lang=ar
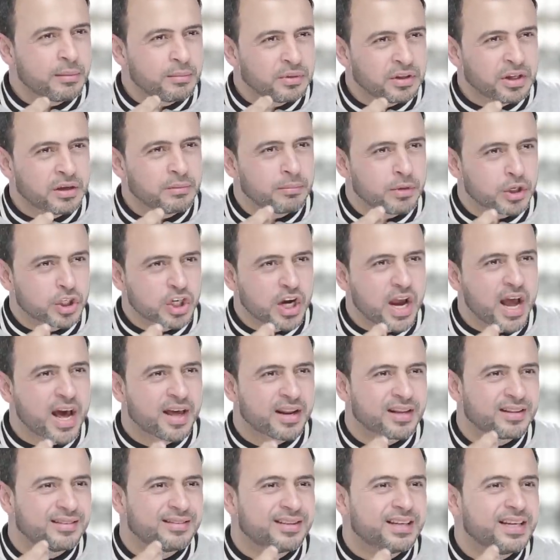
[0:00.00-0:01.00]
من
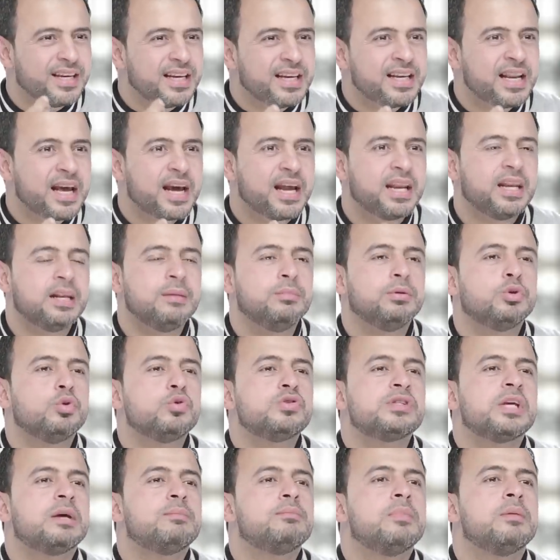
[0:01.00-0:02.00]
المشاعر التقيلة اللي
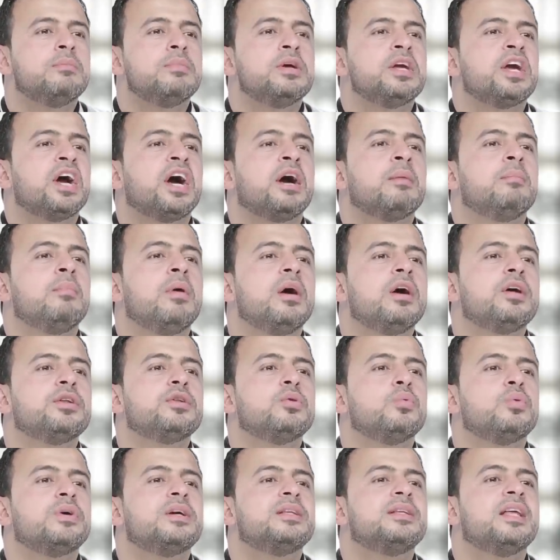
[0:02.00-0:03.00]
بتسبب
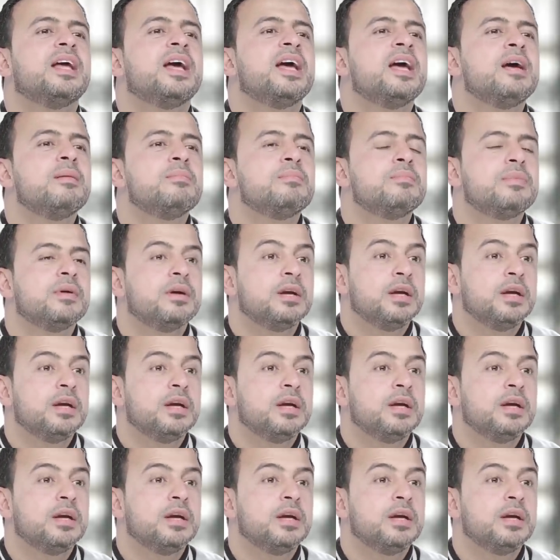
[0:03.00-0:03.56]
إحباط واكتئاب